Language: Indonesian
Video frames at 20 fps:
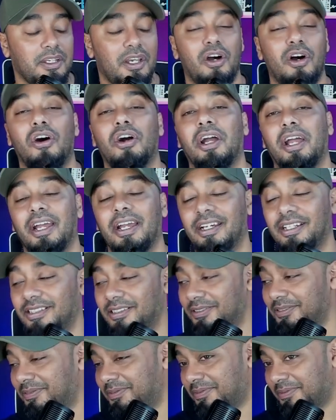Oke. Okay.
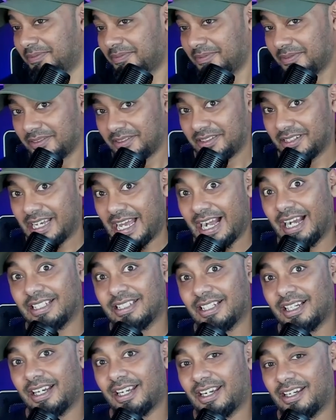Agak
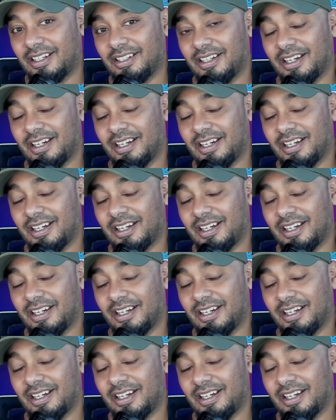segar.